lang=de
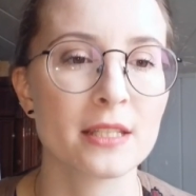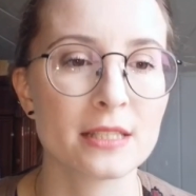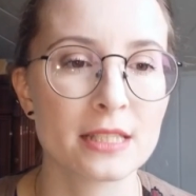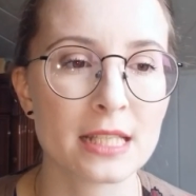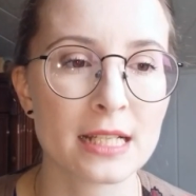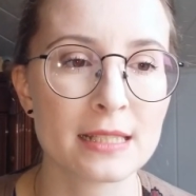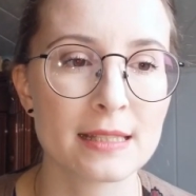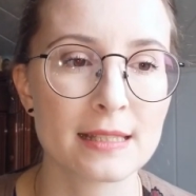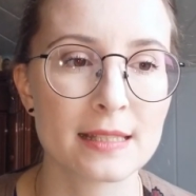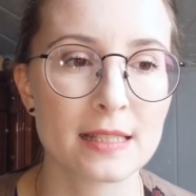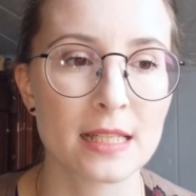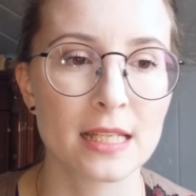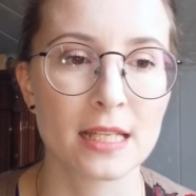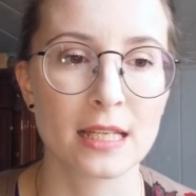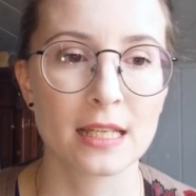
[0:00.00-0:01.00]
dass
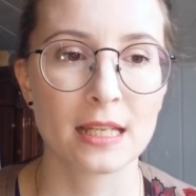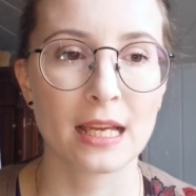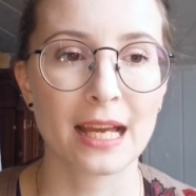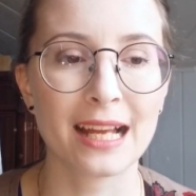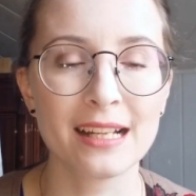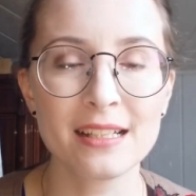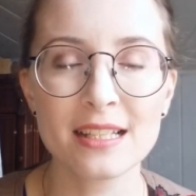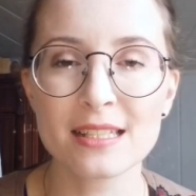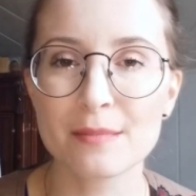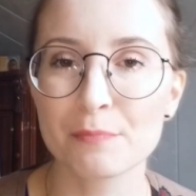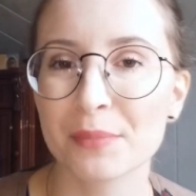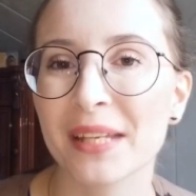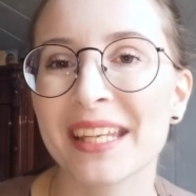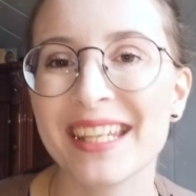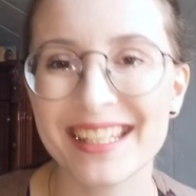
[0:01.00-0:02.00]
all das
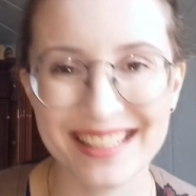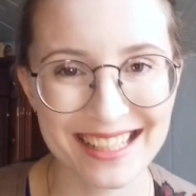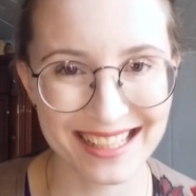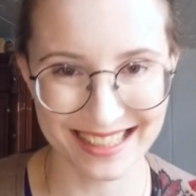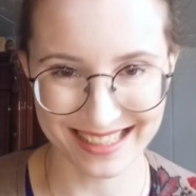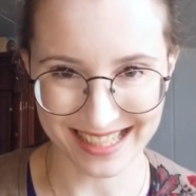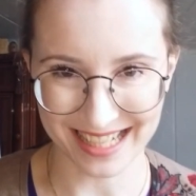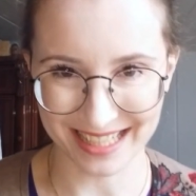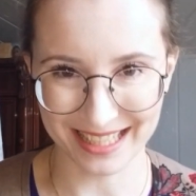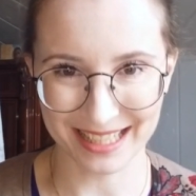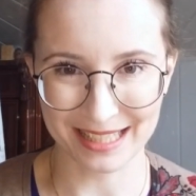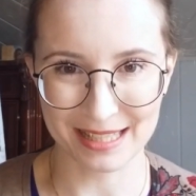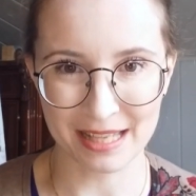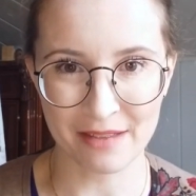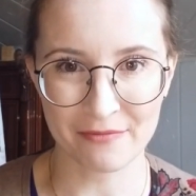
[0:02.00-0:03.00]
Predigen, sage ich
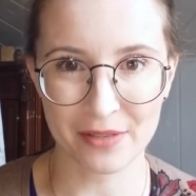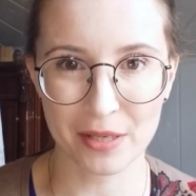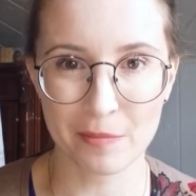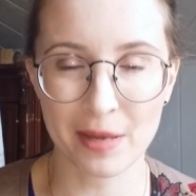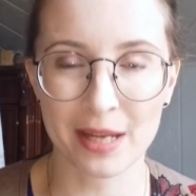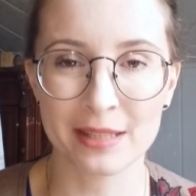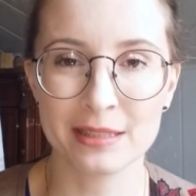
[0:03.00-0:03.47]
jetzt einfach mal,